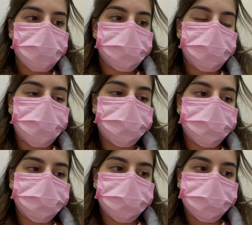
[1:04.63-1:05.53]
foi aula de
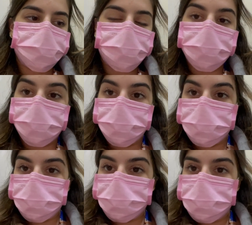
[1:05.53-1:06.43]
emergências
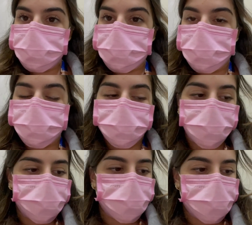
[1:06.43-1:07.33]
oncológicas, dada por
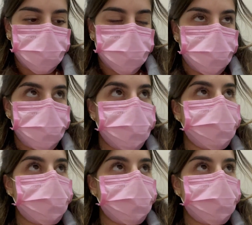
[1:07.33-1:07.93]
uma colega Rio.